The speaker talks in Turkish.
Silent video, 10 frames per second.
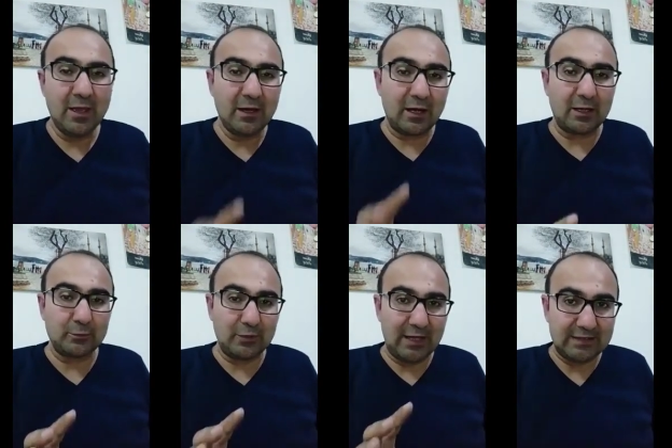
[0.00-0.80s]

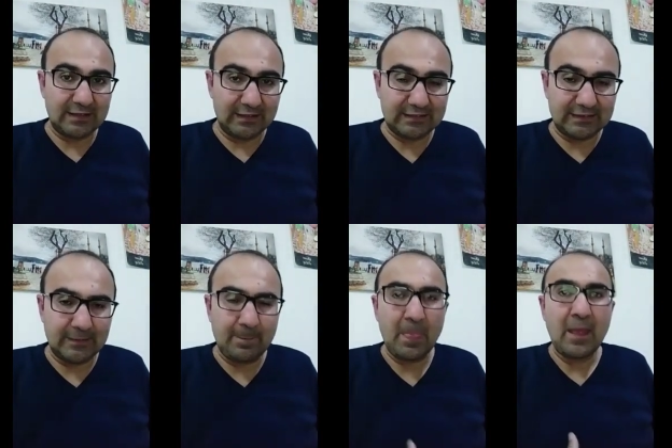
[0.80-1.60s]
Kanuni
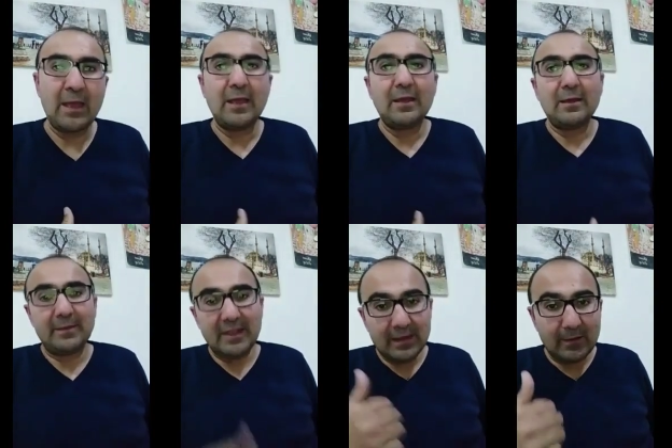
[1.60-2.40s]
esasinin.
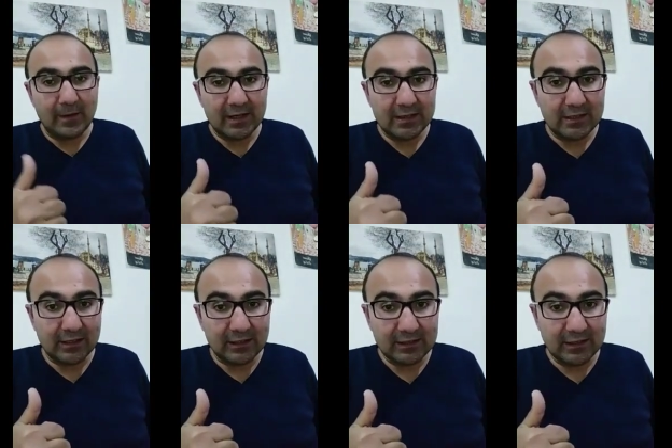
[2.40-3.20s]
Bir de ne vardı
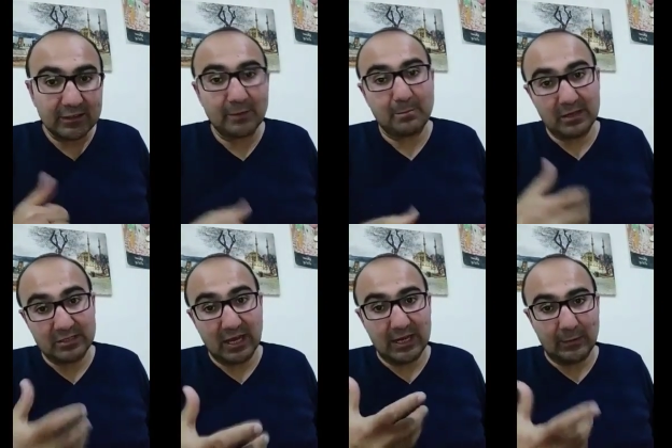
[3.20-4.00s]
arkadaşlar?
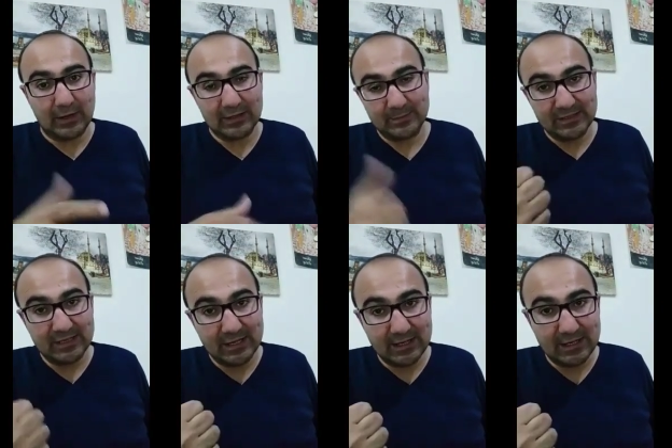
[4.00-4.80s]
Mecelle vardı.
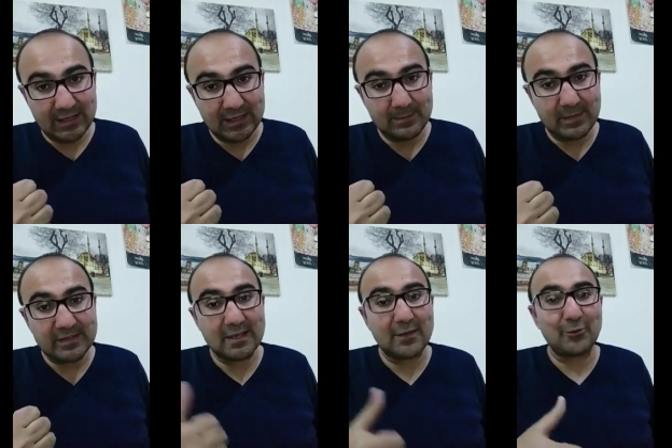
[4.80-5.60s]
Mecelle neydi?
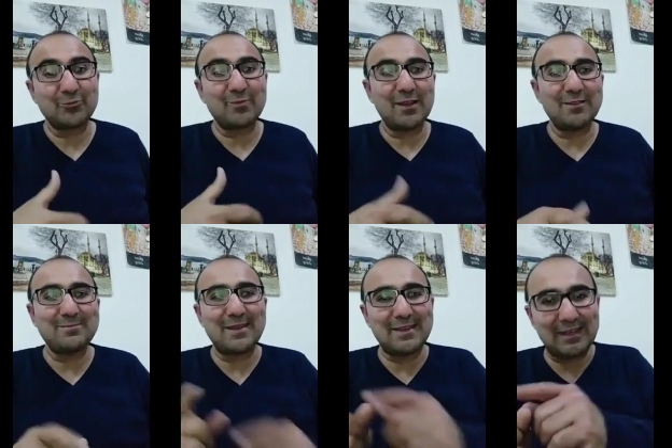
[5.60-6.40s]
Mecelle Osmanlı
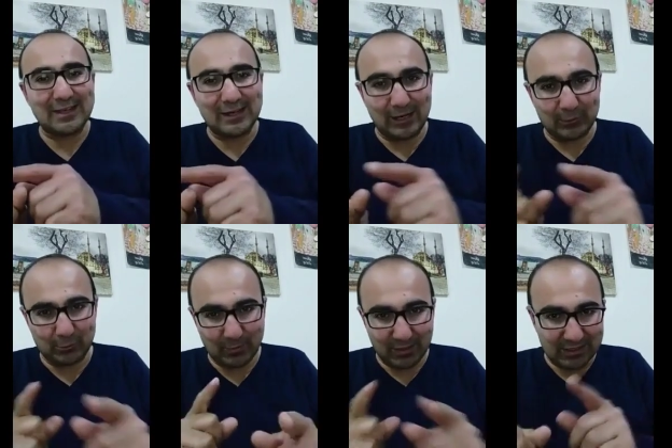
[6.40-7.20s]
medeni
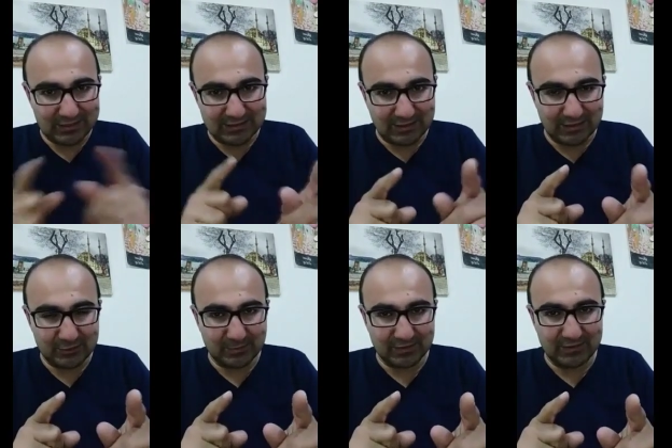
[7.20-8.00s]
kanunu. Bak ikisi
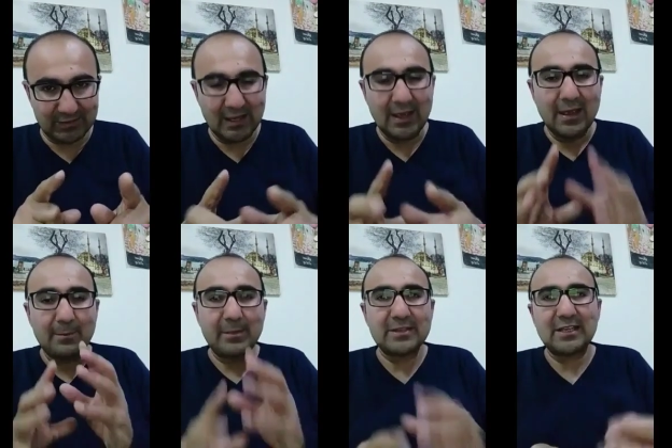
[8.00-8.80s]
karışmasın.
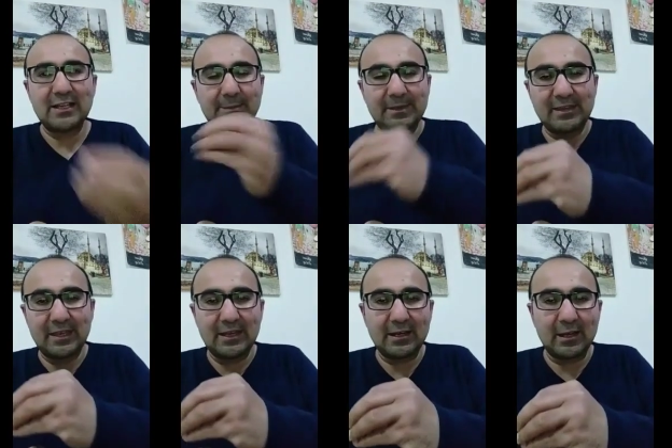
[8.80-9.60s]
Mecelle
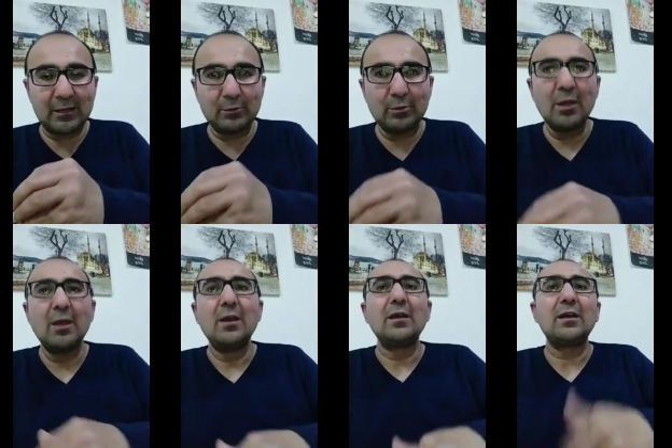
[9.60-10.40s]
medeni kanun.
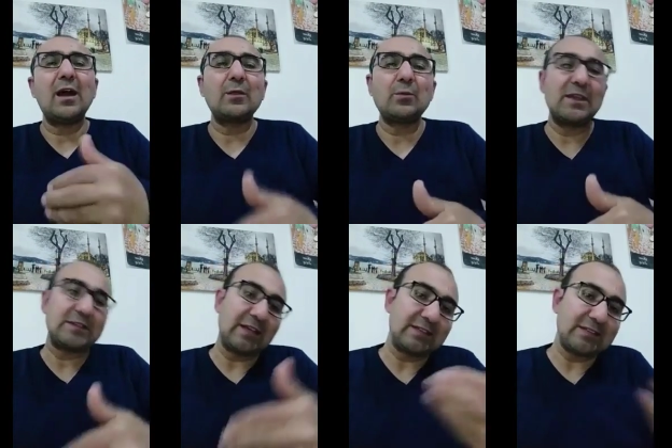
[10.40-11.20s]
Kanuni
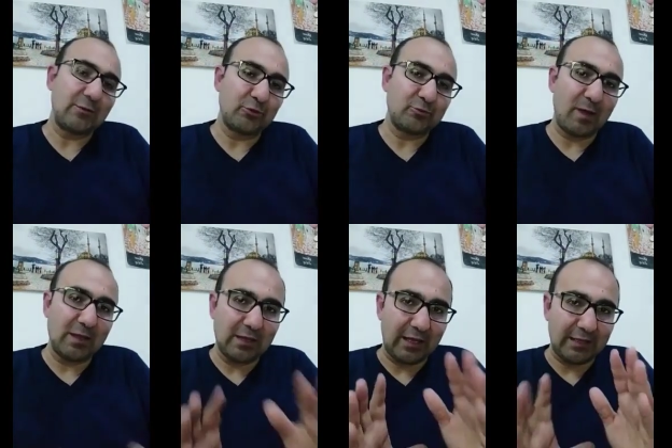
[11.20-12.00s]
esas ise
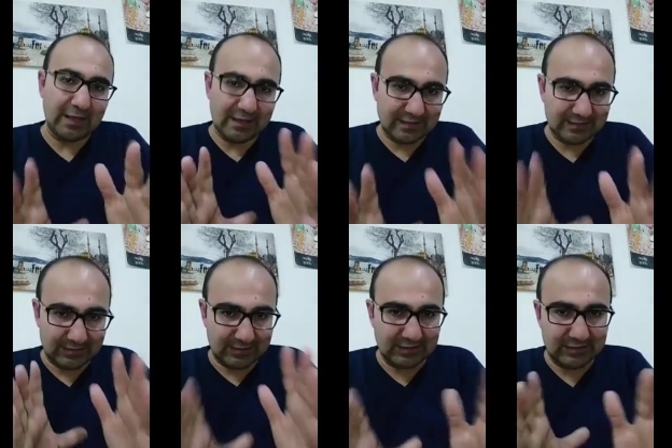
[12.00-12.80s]
Osmanlı'nın anayasası.
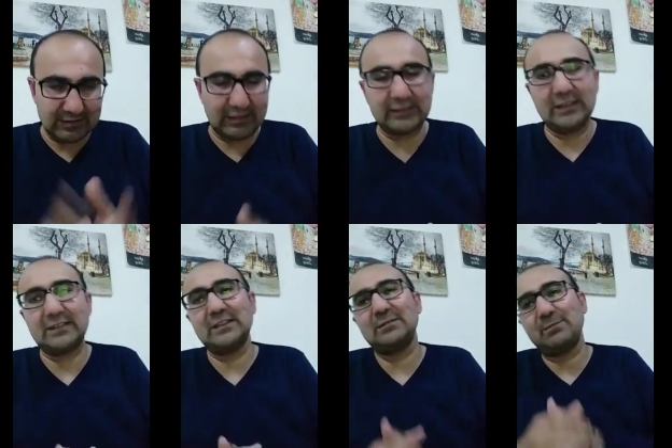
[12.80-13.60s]
ilk anayasa.